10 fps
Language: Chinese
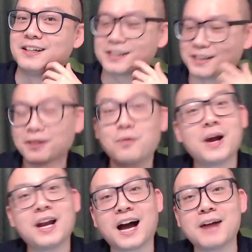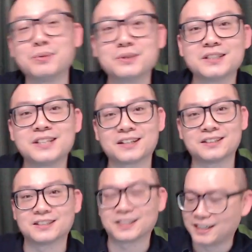可能未来不是这样
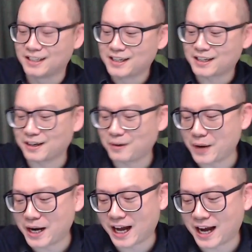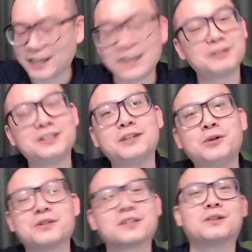子的，可能未来你要吸引
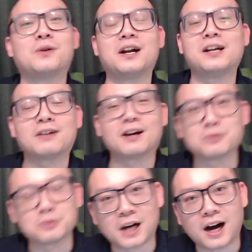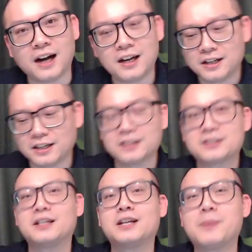女生的话，你要告诉她你的
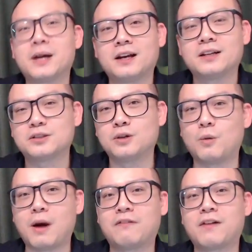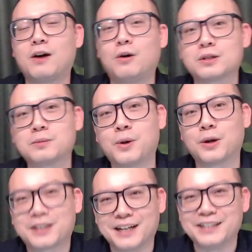车里面呢是有 Wi-Fi hotspot
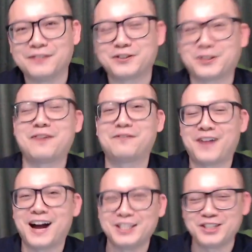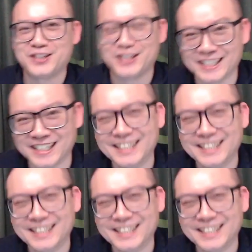可以上 5G 的，